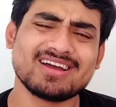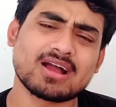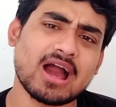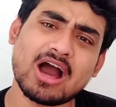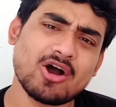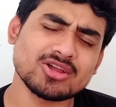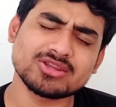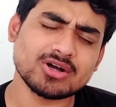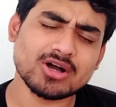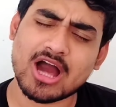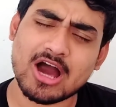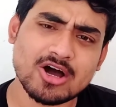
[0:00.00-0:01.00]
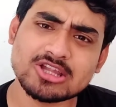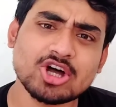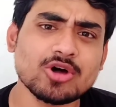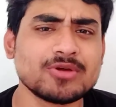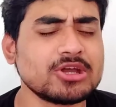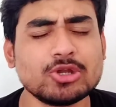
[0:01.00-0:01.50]
হ্যাঁ, খাওয়া দাওয়া
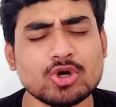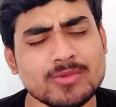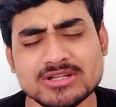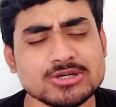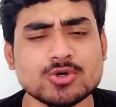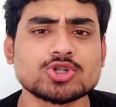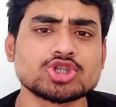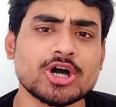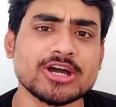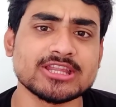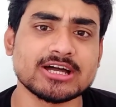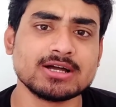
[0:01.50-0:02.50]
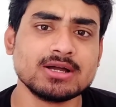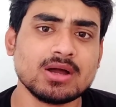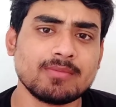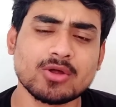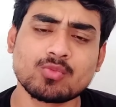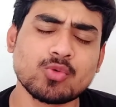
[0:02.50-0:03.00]
খাওয়া দাওয়া ভিডিওর মাঝে করতে হয় না
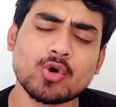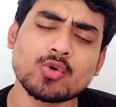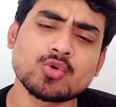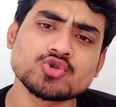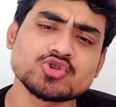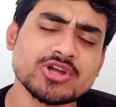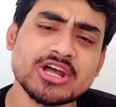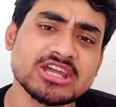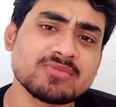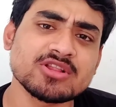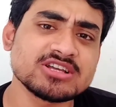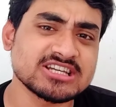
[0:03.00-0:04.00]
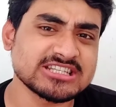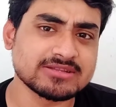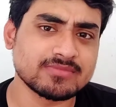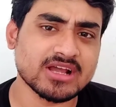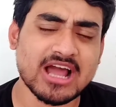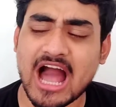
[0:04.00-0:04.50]
মানে বড় গুরুজনেরা কি বলে
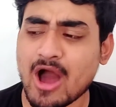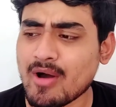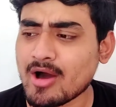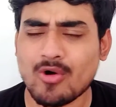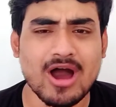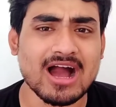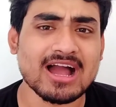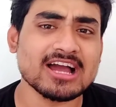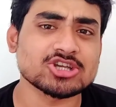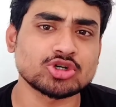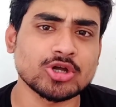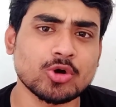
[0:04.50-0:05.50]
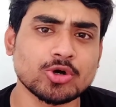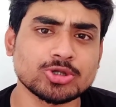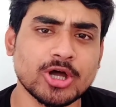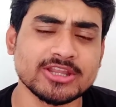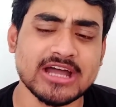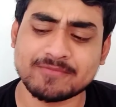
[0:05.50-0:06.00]
জানেন মানে খাওয়া ও হাগা একসঙ্গে
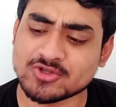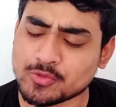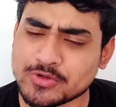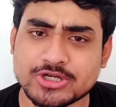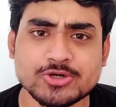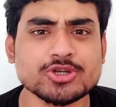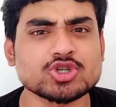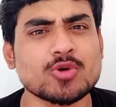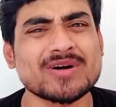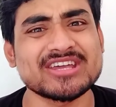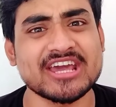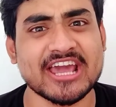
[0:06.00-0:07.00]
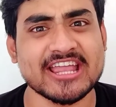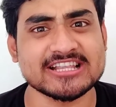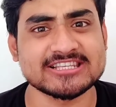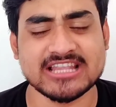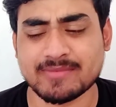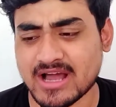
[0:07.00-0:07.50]
করতে হয় না আপনি তো ভিডিওতে সমানে
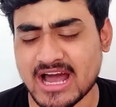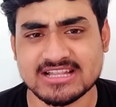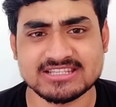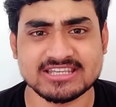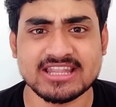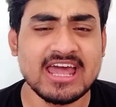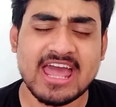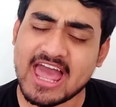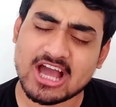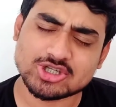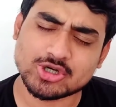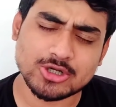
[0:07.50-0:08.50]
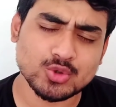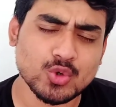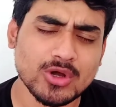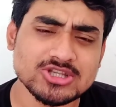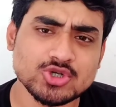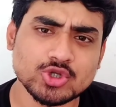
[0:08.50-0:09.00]
হেগে যাচ্ছেন আবার খাচ্ছেন একসঙ্গে
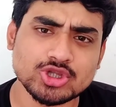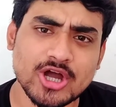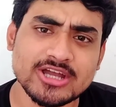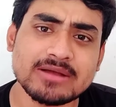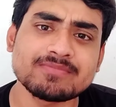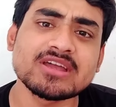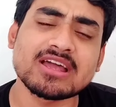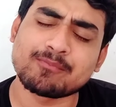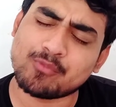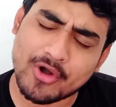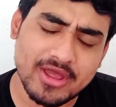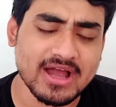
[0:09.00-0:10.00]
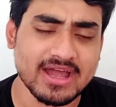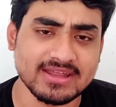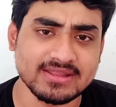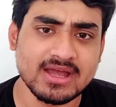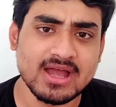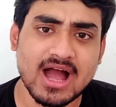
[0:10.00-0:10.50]
দুটো কাজ করতে হয় না আপনি পরে
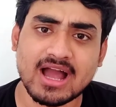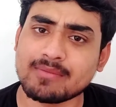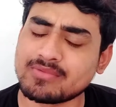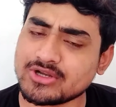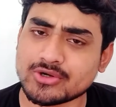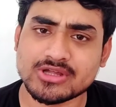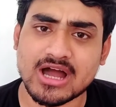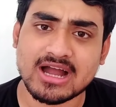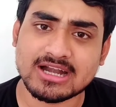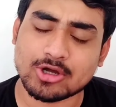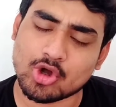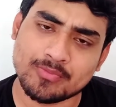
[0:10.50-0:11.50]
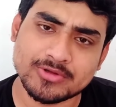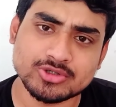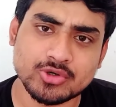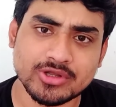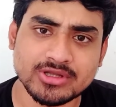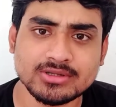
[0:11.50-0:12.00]
খায়েন আগে ভিডিওতে হাগাটা
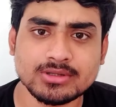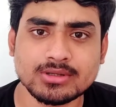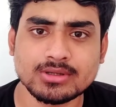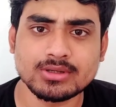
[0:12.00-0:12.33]
কমপ্লিট করে নেন